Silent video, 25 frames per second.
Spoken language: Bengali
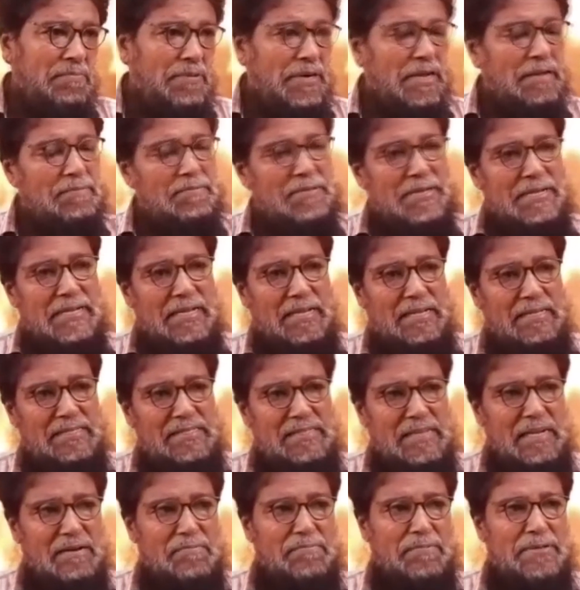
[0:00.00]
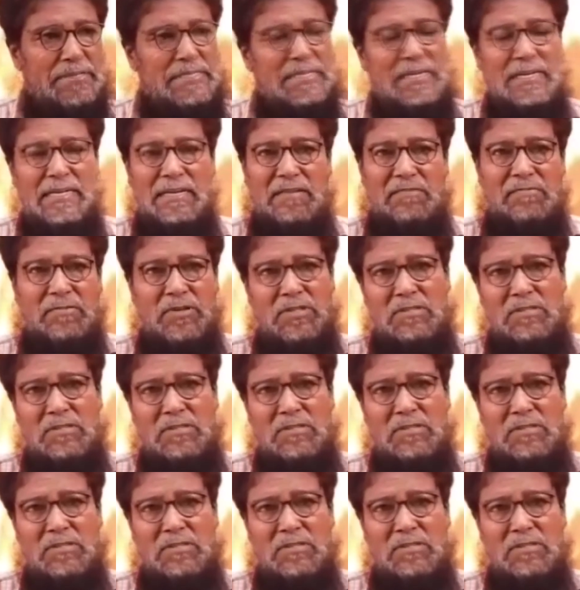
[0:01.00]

প্রায় বিঘে চার পাঁচেকের